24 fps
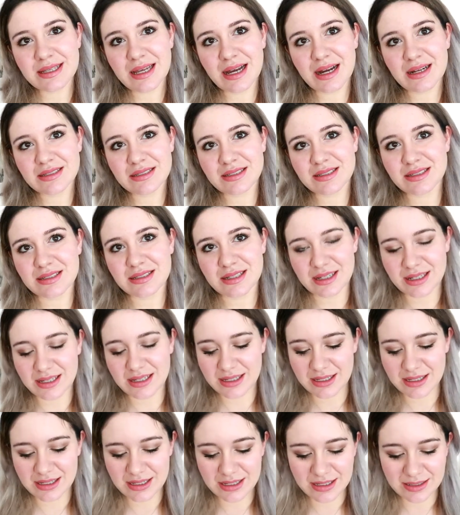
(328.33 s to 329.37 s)
Diğer
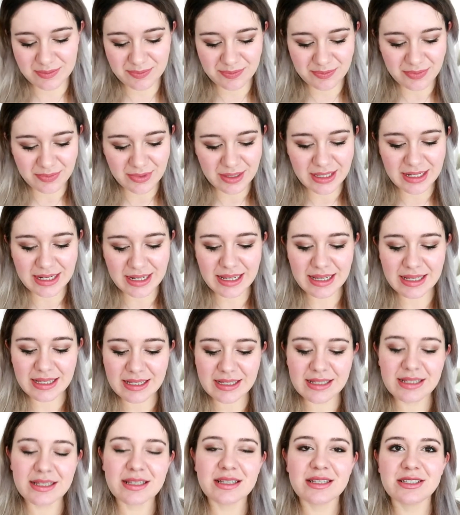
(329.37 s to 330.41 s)
e, yine
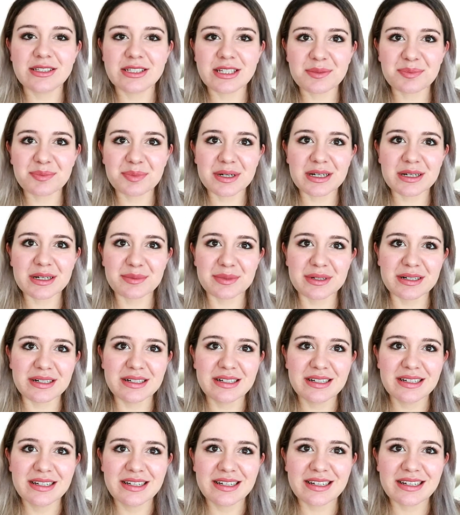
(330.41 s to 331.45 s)
cilt
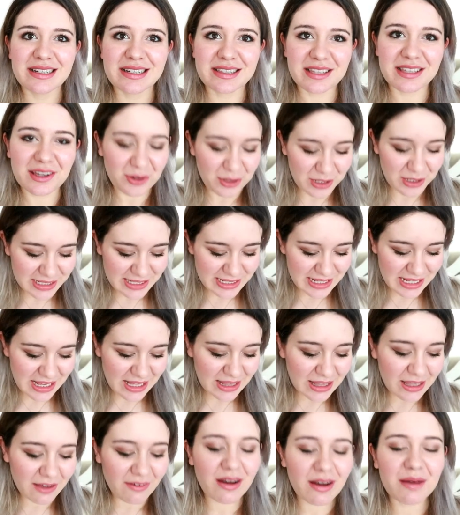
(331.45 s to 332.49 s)
bakımı
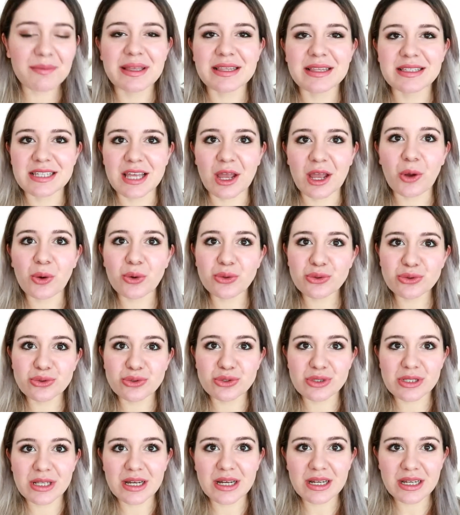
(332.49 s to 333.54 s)
kategorisinden devam edecek
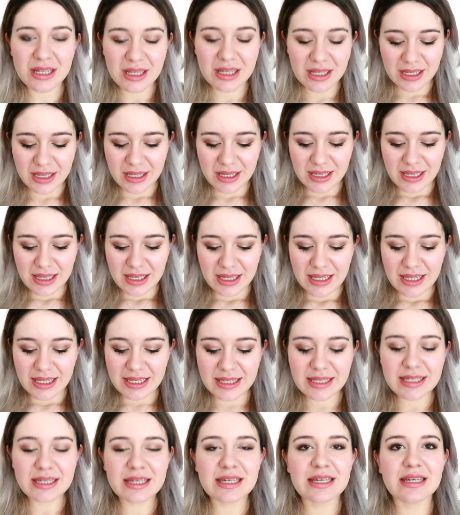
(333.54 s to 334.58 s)
olursak
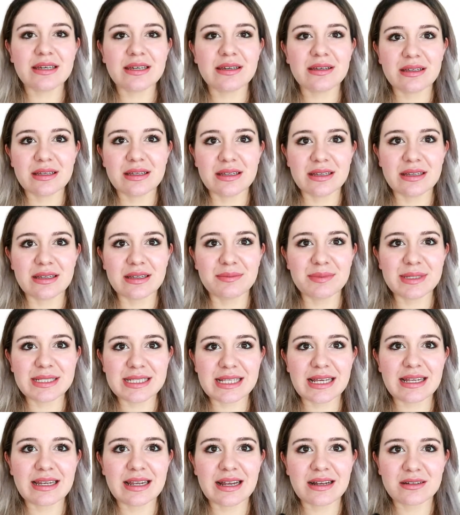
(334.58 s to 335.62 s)
İki e,
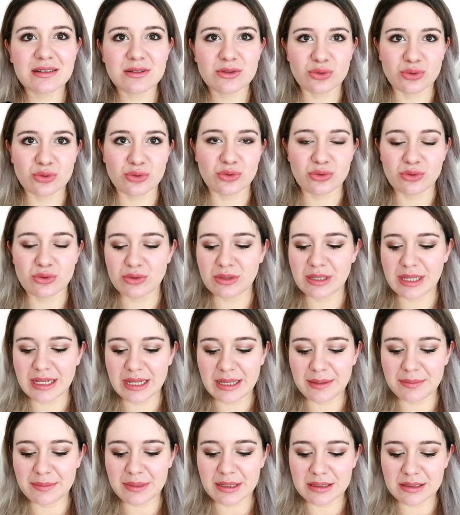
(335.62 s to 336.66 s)
miseller su
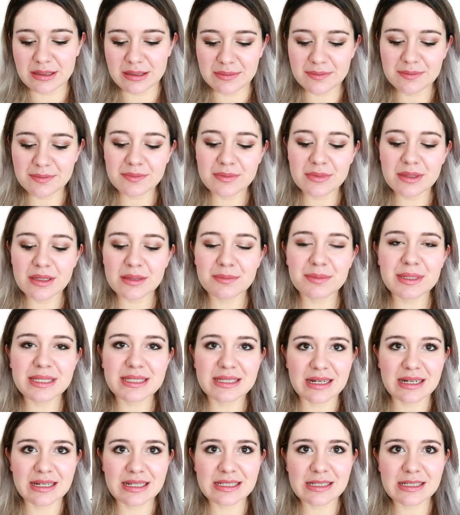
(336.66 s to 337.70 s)
deneyimledim. Bir
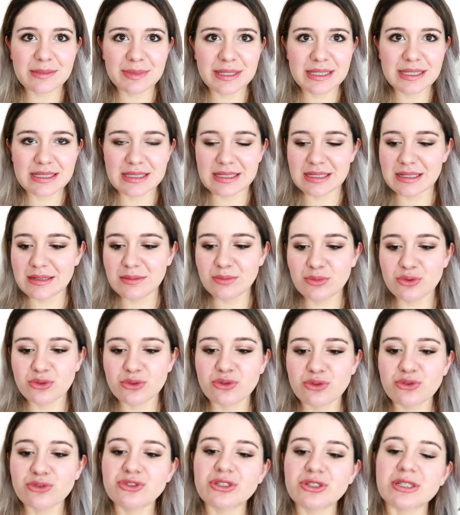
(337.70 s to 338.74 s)
tanesi bitti.
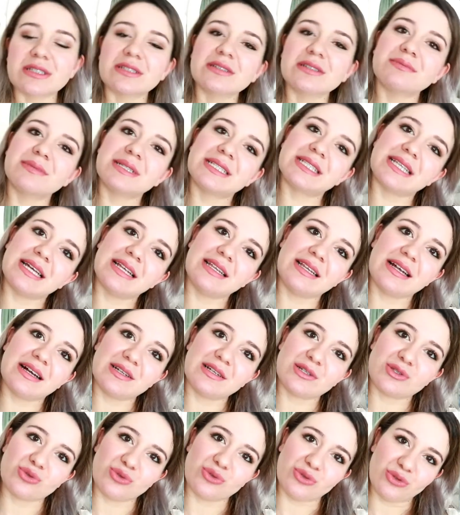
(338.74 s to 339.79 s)
Bu Gülşah'ın
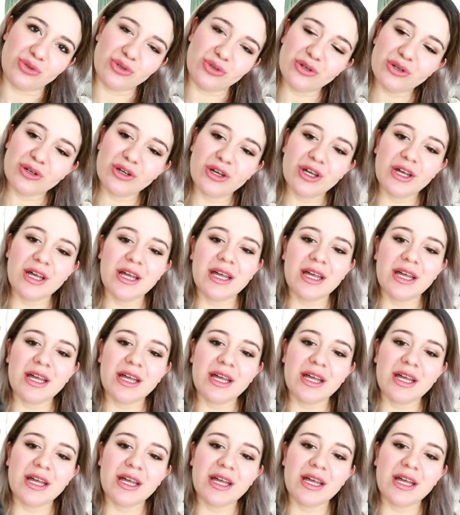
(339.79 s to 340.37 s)
miseller suyu.